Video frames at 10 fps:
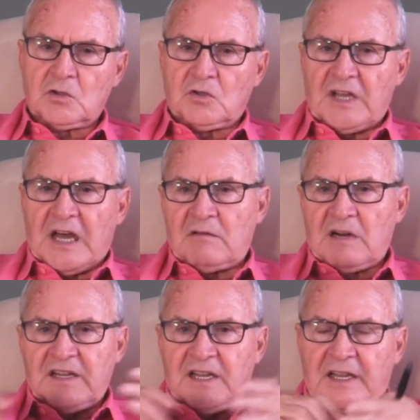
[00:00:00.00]
donde
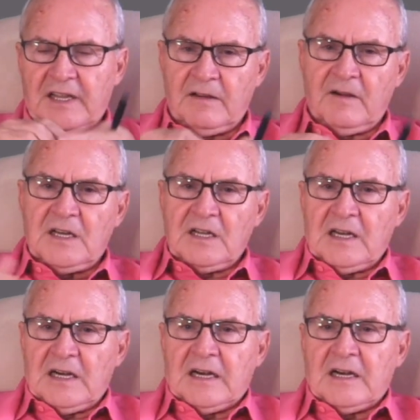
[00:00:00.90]
habla de que
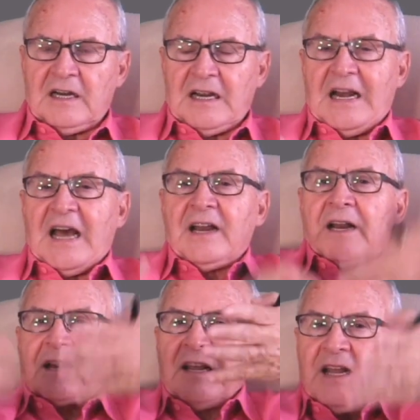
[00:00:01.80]
eh, la
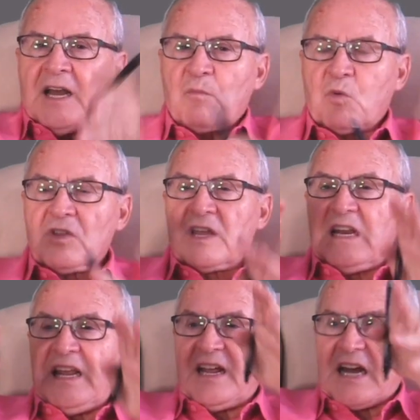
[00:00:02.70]
energía puede
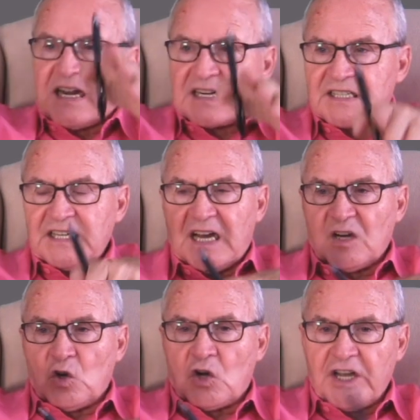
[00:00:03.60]
ligarse
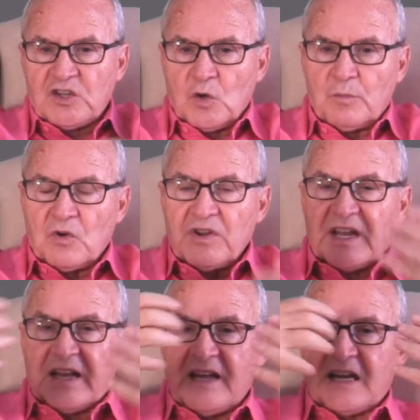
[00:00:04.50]
al objeto,
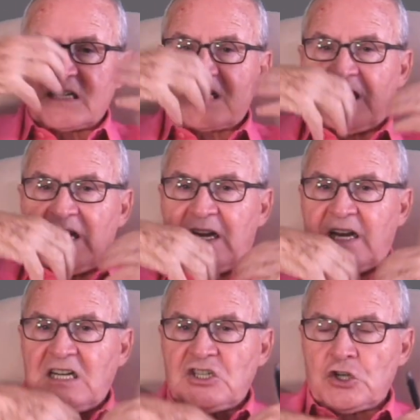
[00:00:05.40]
puede quedarse
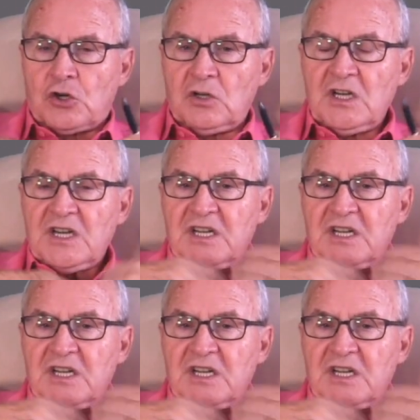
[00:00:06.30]
en el yo.